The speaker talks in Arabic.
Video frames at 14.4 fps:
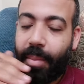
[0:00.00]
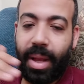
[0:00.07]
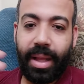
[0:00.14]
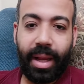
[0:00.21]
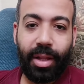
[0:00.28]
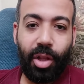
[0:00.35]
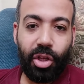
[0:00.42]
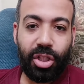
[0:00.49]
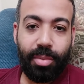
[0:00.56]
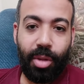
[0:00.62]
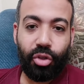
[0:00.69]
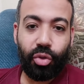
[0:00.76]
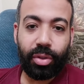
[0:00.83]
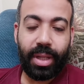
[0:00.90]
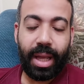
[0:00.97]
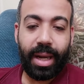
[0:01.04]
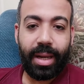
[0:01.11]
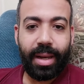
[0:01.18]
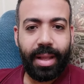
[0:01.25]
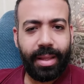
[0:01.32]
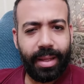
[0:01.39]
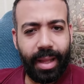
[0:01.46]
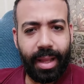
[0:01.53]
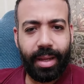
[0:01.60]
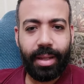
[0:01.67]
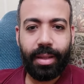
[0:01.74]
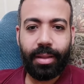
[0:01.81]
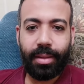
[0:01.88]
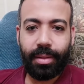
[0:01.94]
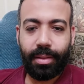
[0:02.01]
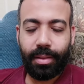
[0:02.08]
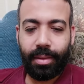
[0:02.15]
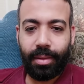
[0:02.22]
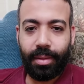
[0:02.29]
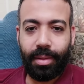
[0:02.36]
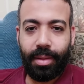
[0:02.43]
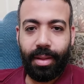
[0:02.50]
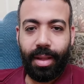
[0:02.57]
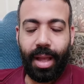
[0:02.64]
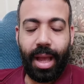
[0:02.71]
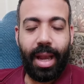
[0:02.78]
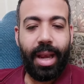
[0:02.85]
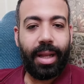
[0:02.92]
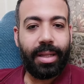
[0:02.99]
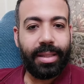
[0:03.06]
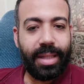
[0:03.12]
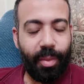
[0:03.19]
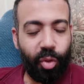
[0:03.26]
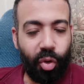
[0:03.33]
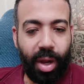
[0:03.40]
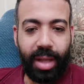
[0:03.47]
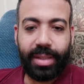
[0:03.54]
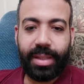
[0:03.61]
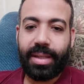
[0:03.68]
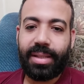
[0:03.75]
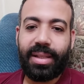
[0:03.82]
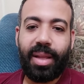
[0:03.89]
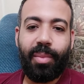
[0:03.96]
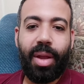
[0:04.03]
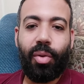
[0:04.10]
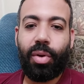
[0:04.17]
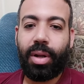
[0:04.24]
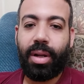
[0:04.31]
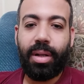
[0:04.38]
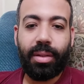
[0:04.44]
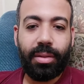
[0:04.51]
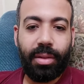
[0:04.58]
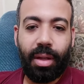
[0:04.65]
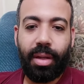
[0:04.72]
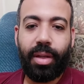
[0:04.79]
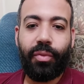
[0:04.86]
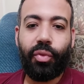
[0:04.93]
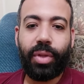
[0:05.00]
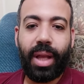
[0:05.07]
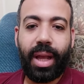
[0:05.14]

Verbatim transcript: بعد كده حسام عاشور دخل النادي الاهلي قال لك استقبلوه احسن استقبال وراجل الضايف